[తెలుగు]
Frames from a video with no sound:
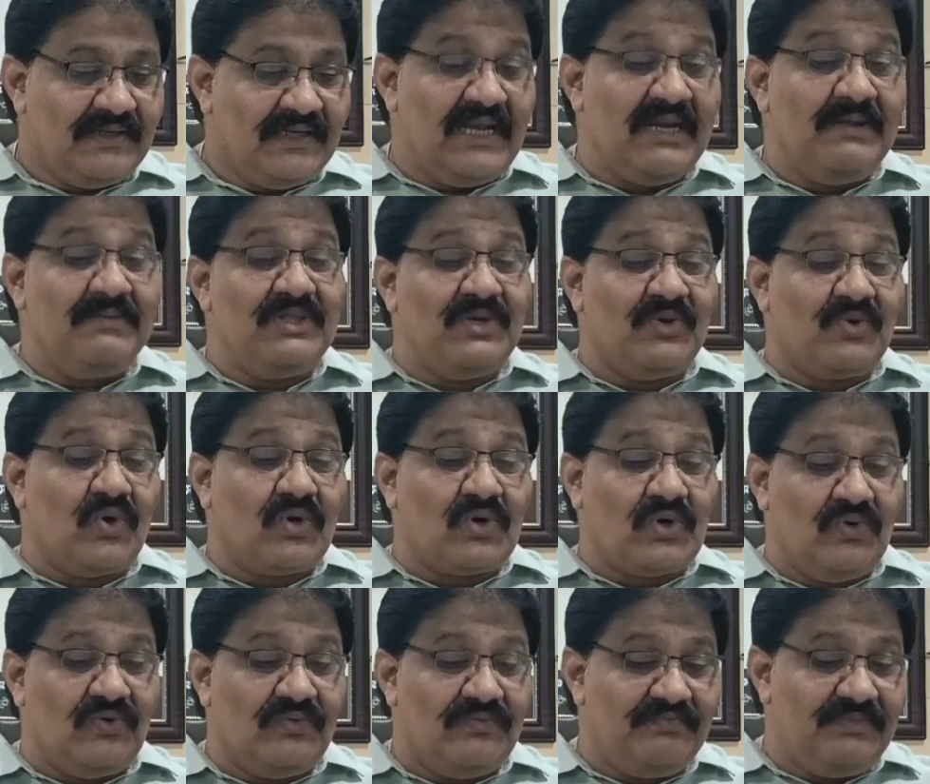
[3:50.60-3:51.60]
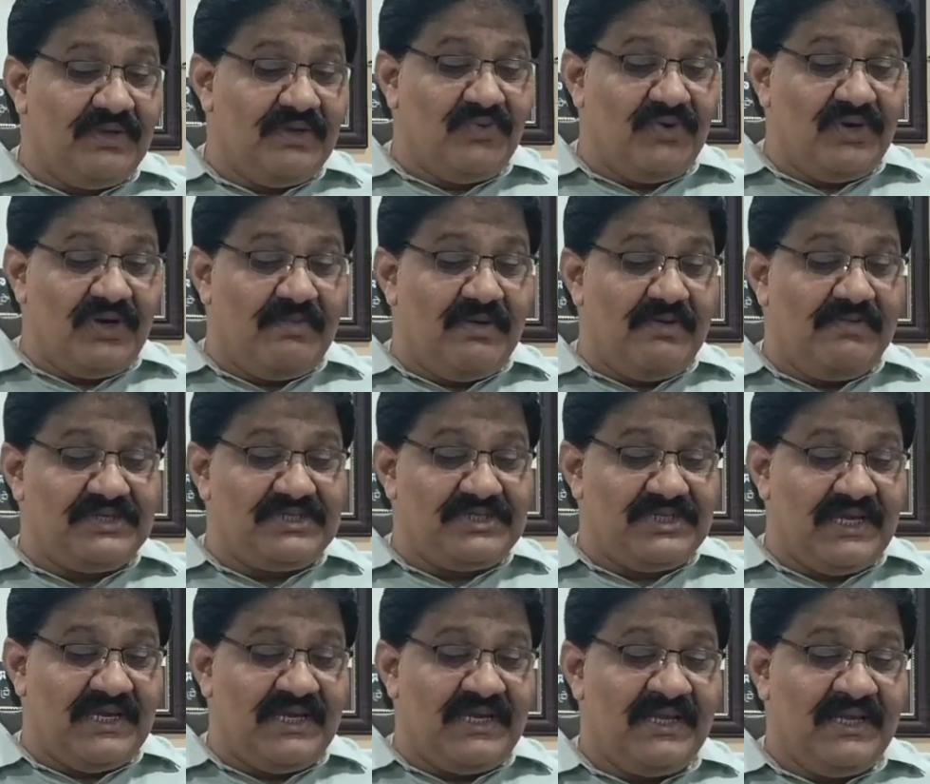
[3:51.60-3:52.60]
ఎనిమిది కోట్లు మీ ఊరికి మేము
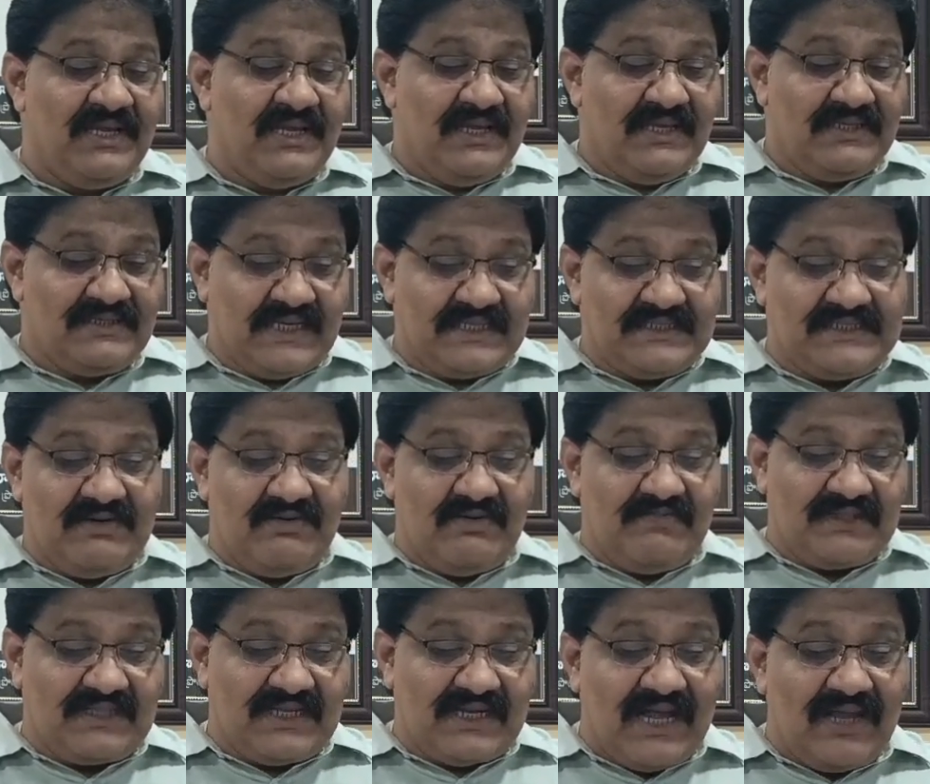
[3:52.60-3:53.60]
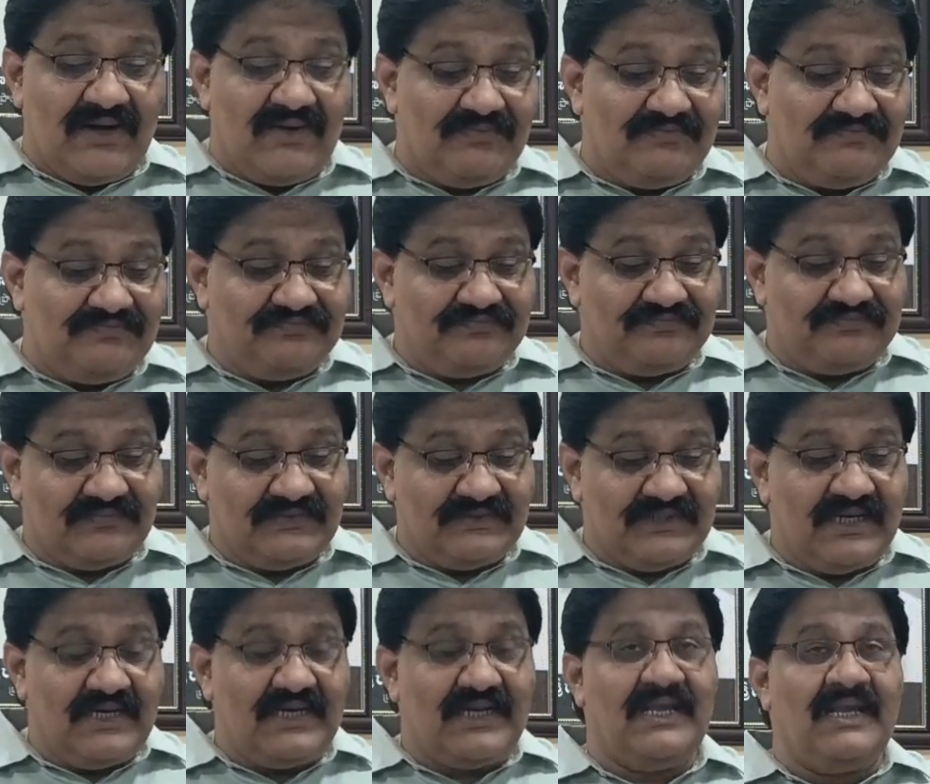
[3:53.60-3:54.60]
ఇచ్చిన సంక్షేమ పథకాలు
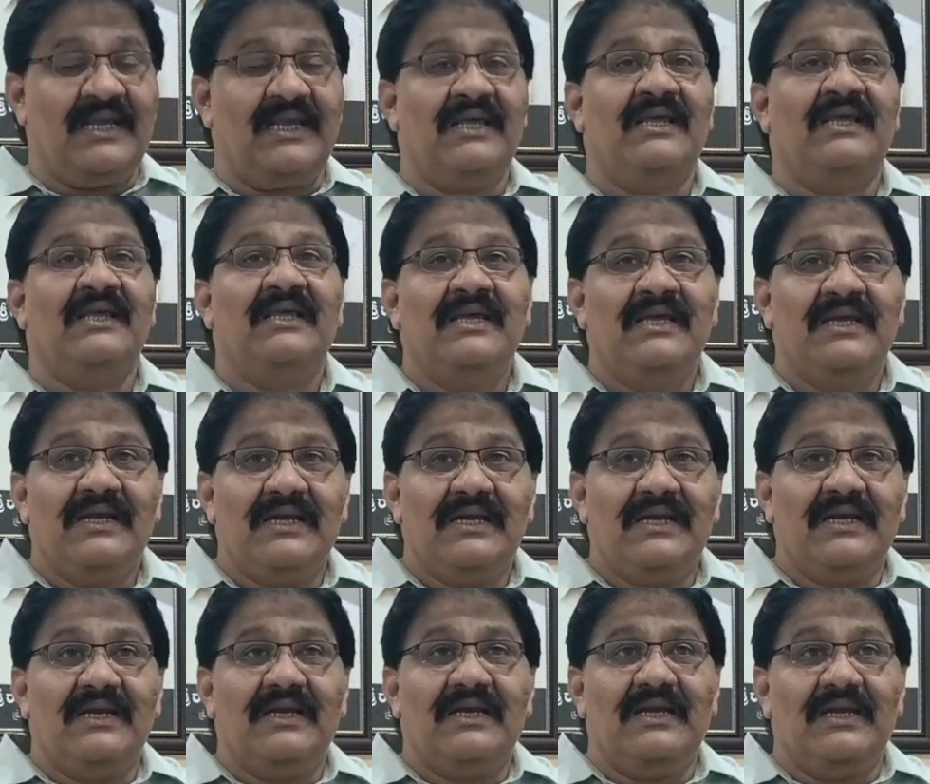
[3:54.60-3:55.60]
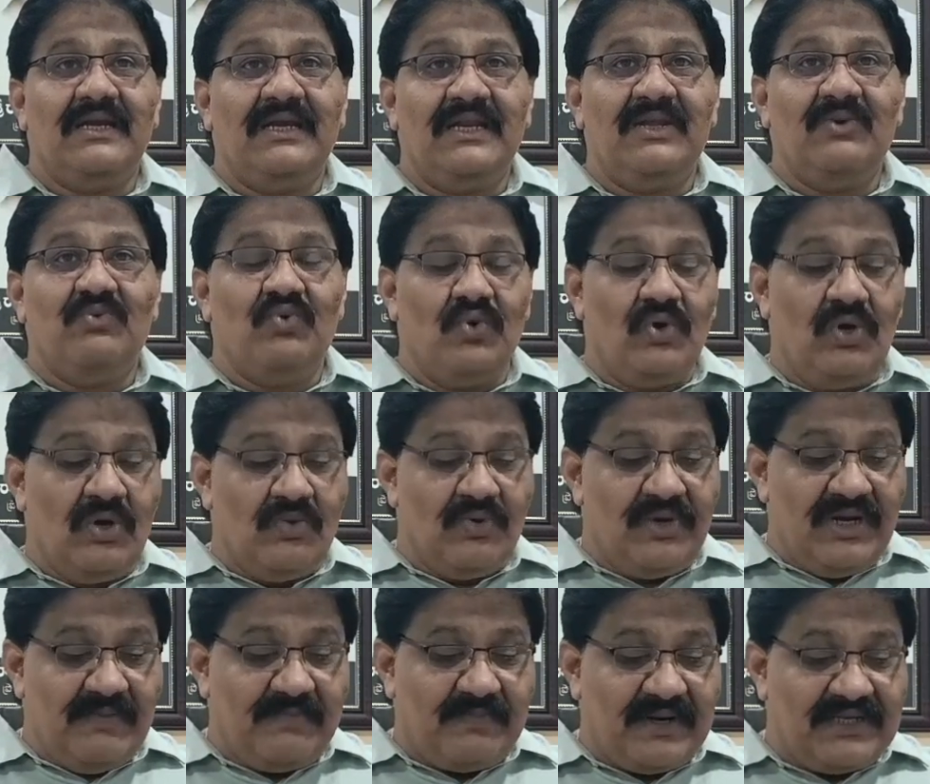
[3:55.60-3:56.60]
అంటే నీ ఊర్లో
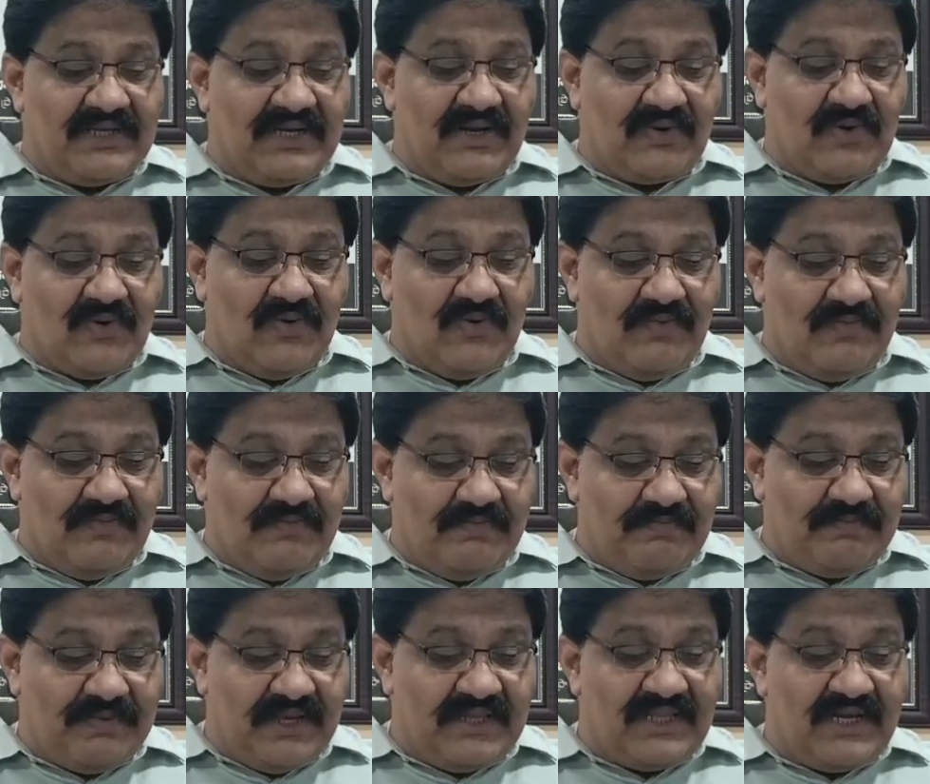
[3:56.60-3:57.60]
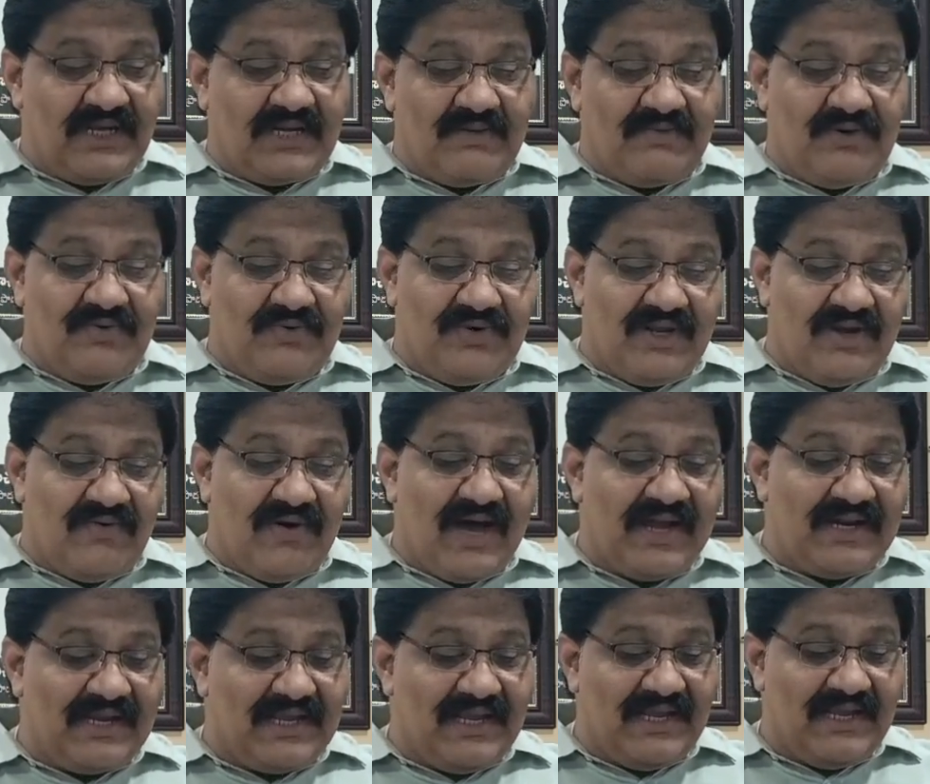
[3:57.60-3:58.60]
ఉండే ప్రజలకు పేదరికంలో ఉండే
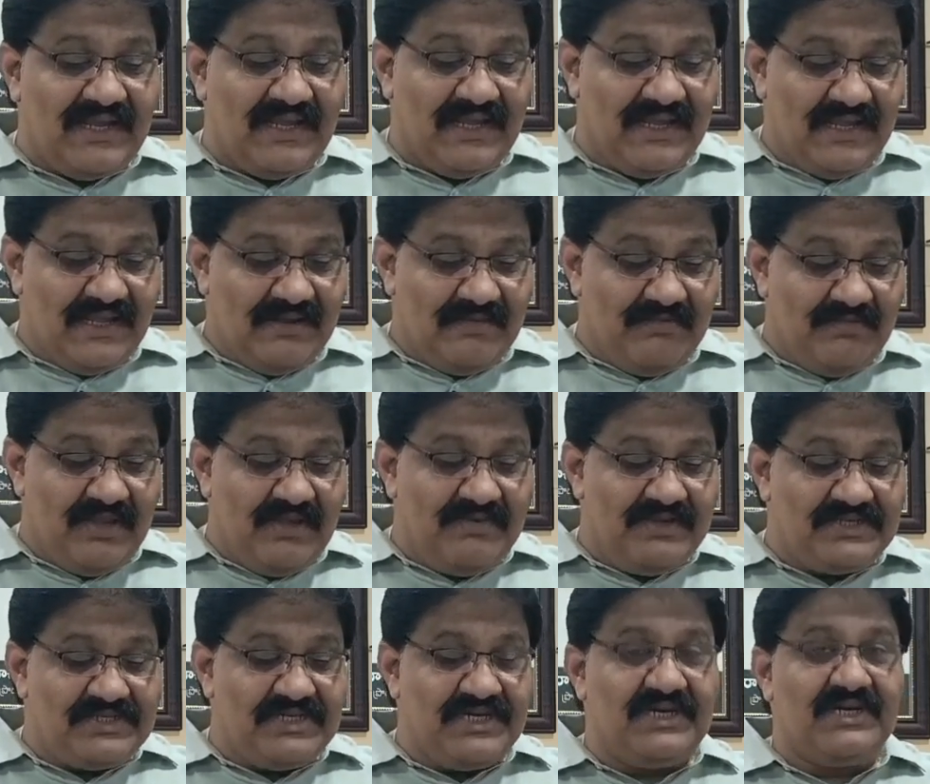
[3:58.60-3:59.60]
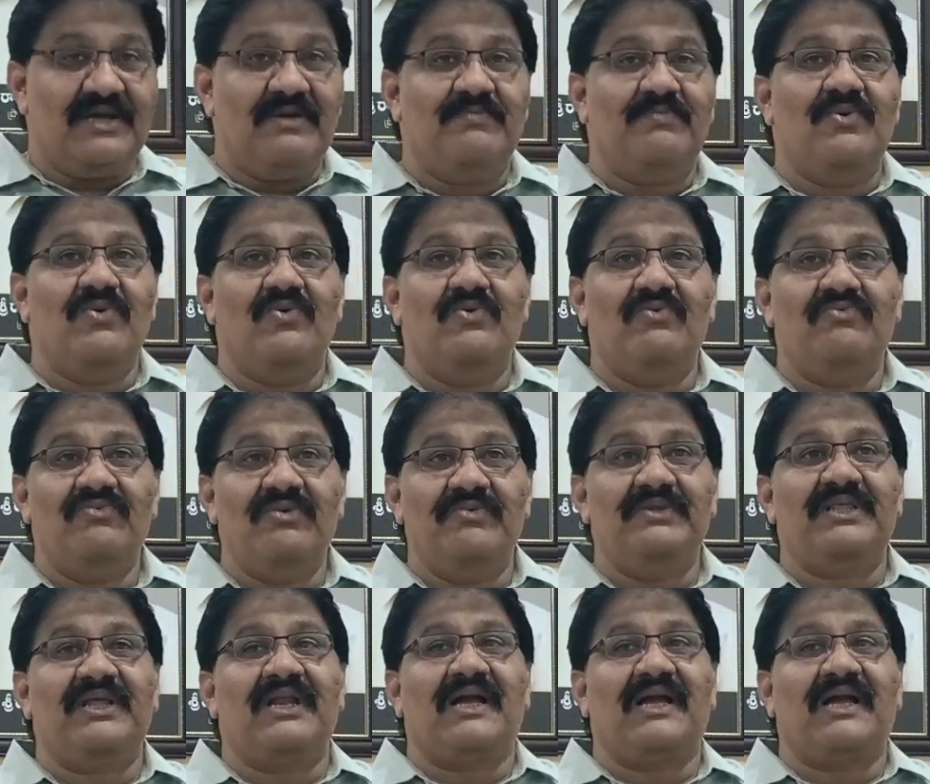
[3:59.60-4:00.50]
వారికి మేము ఇచ్చిన డబ్బు వివిధ